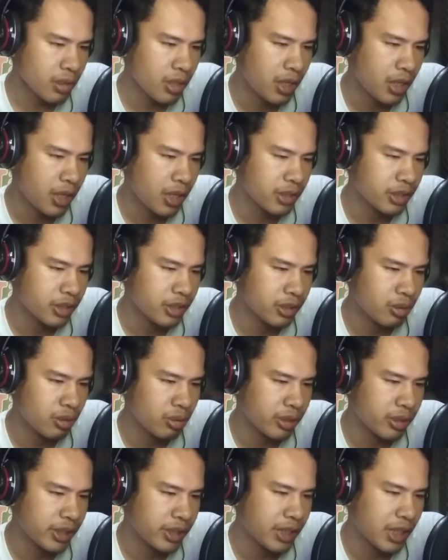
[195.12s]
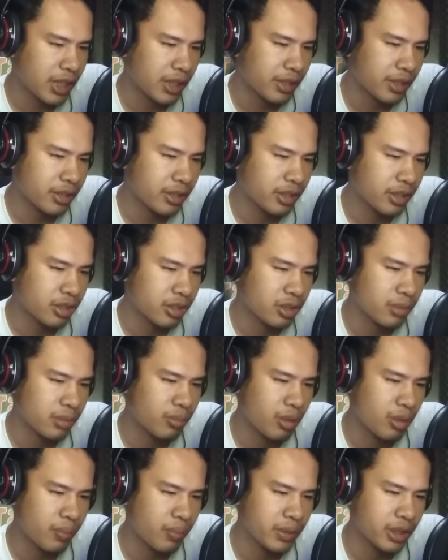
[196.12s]
uh, cenderung kidal ya. Jadi
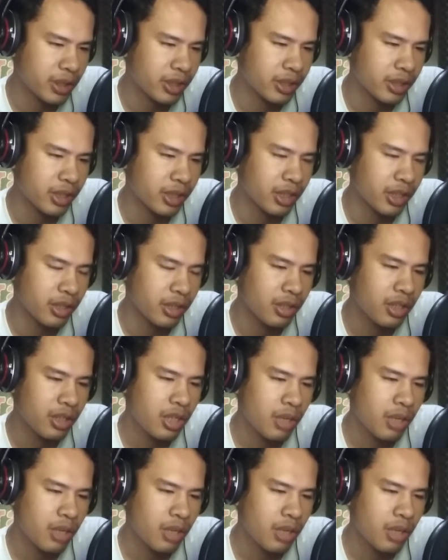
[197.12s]
sebuah penelitian